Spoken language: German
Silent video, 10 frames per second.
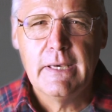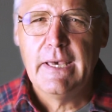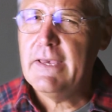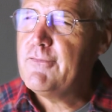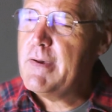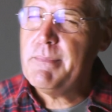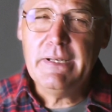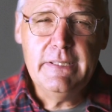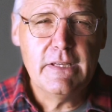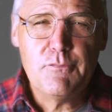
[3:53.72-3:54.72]
Hey, wer
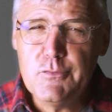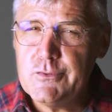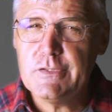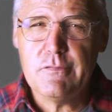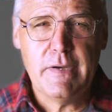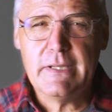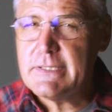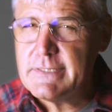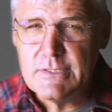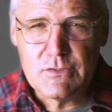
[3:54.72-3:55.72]
mal in der Wüste war,
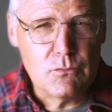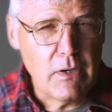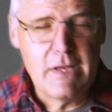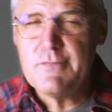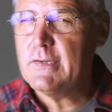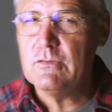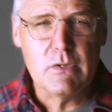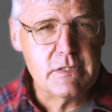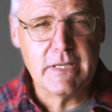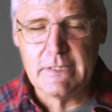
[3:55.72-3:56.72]
da siehst du einfach
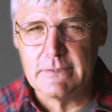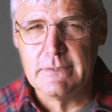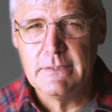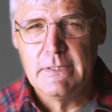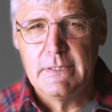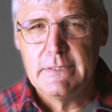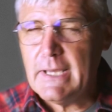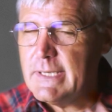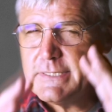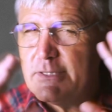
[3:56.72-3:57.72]
nur Sand.
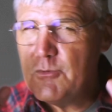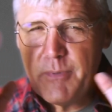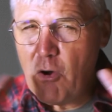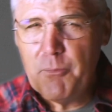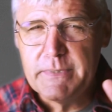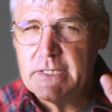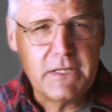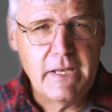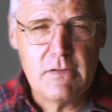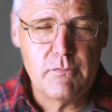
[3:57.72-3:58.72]
Da ist dir überhaupt nicht
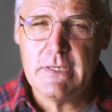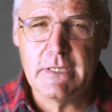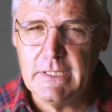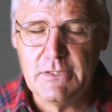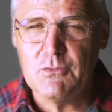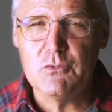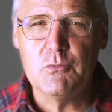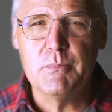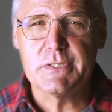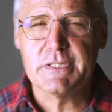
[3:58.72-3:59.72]
klar, in welche Richtung du
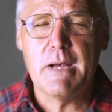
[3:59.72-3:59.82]
musst.